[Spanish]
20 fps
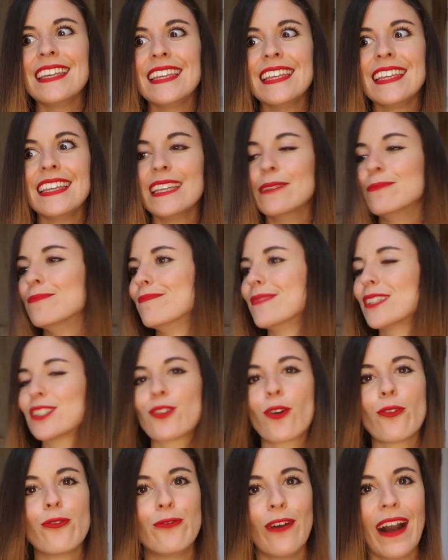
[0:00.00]
Y mm,
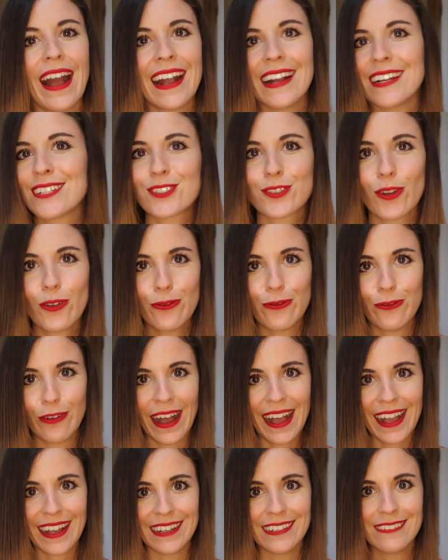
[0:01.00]
soy fan, soy
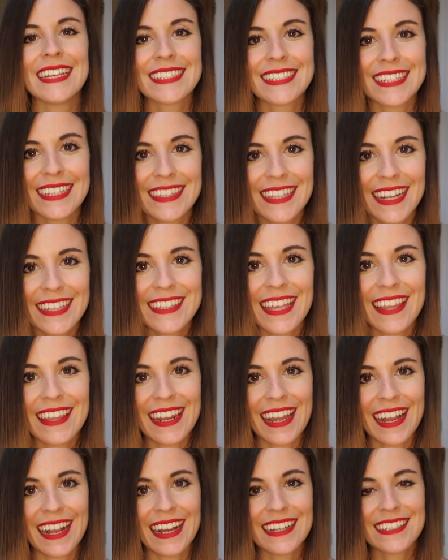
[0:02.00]
fan. Se trata de
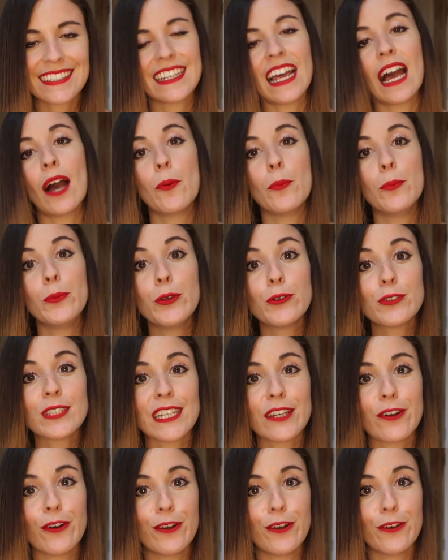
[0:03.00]
la casa
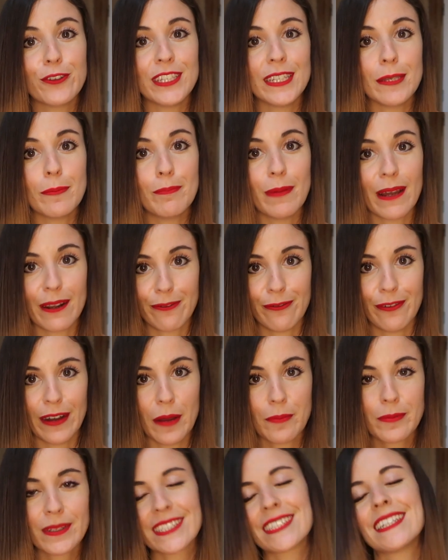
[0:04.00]
Musicology
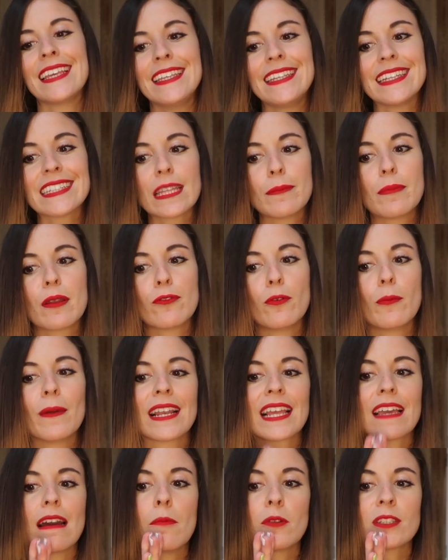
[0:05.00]
Parfums y este perfume
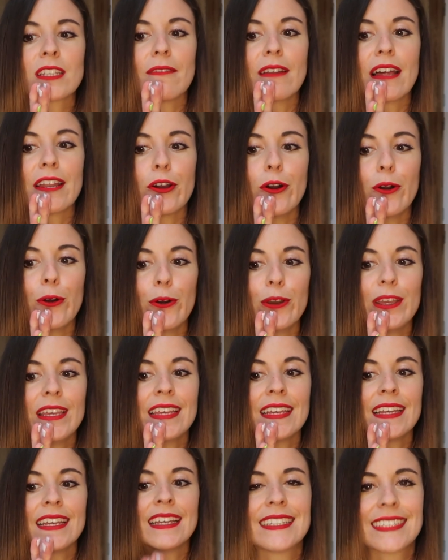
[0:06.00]
del que vamos a hablar
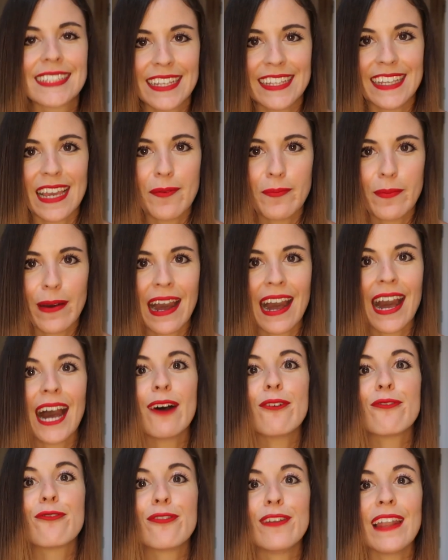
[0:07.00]
hoy se llama
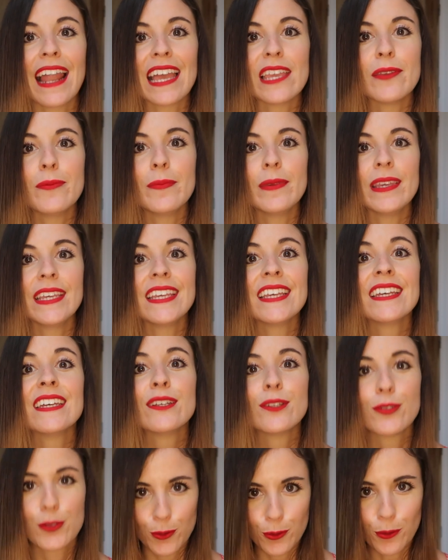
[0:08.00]
Fly Me
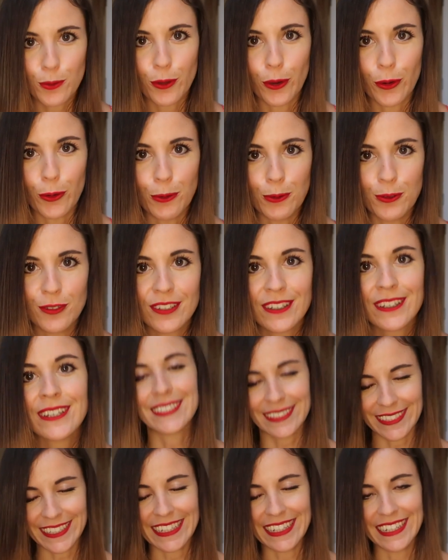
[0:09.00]
to the Wood.
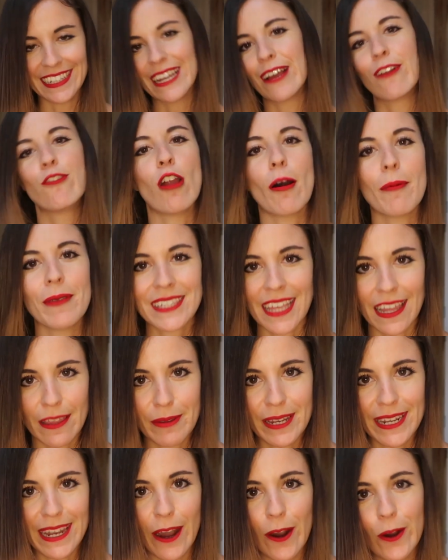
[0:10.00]
Sí, lo habéis
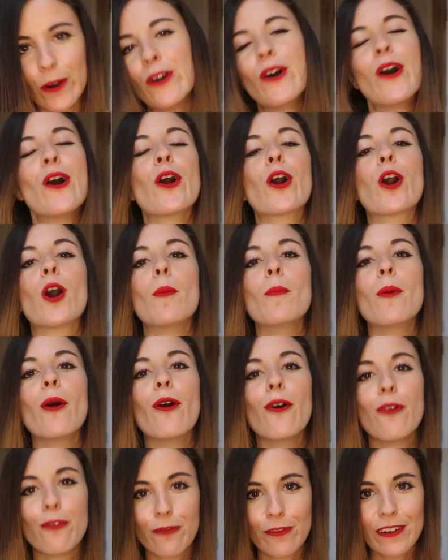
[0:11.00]
adivinado.
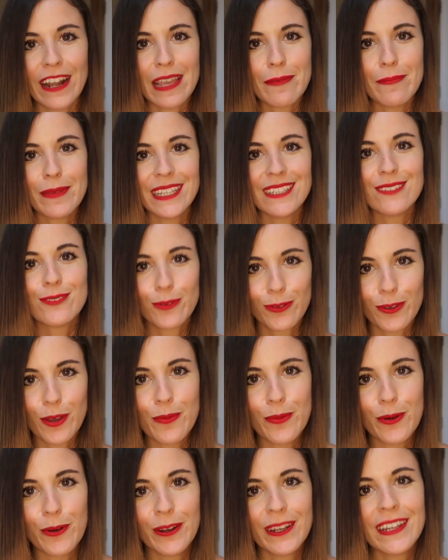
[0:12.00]
Como Fly Me to the
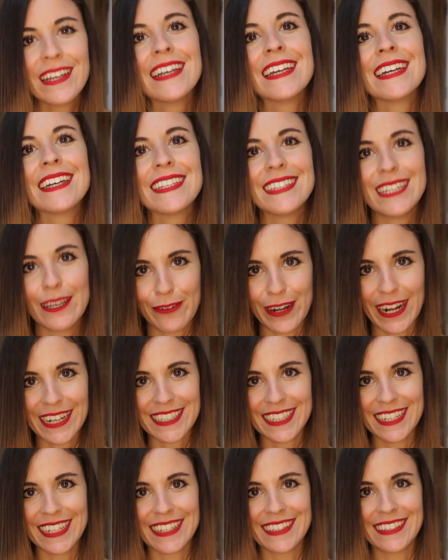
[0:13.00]
Moon de Frank
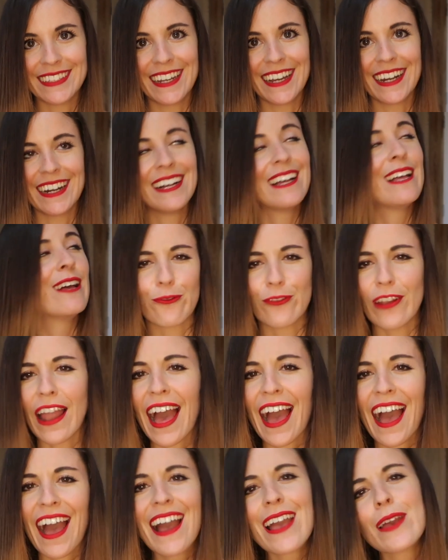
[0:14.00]
Sinatra.
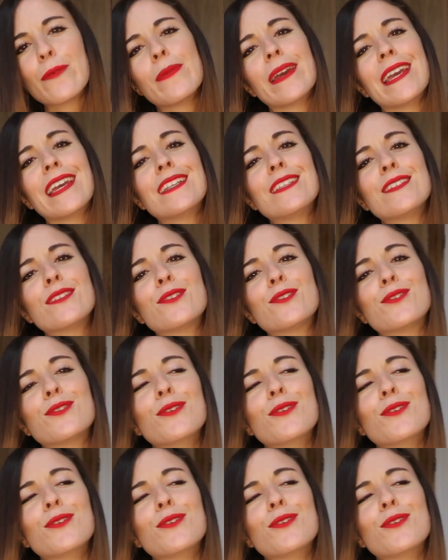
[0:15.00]
Fly me